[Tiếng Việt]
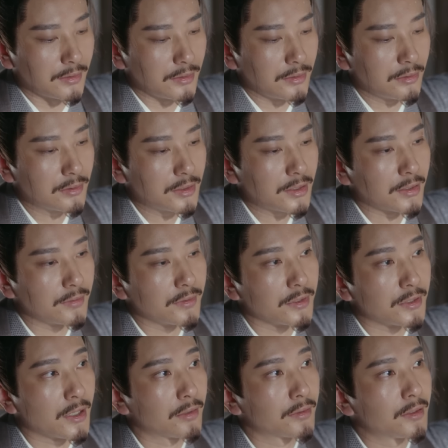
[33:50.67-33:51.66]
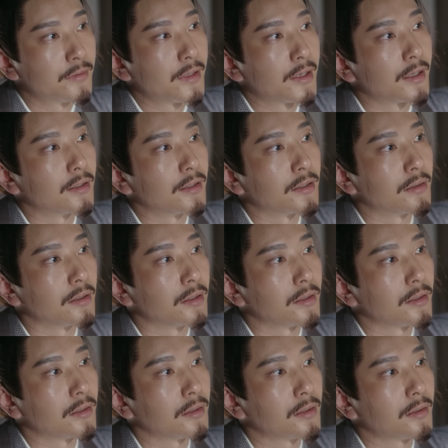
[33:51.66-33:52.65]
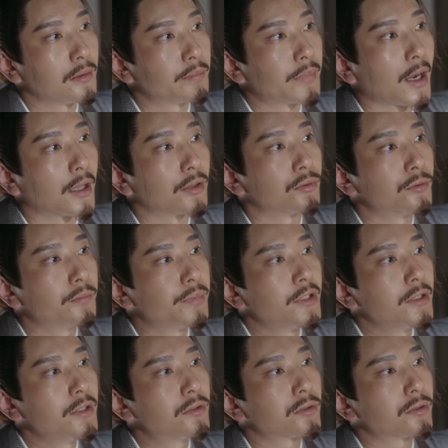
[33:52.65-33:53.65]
người có nội lực rất mạnh, ép độc ra ngoài.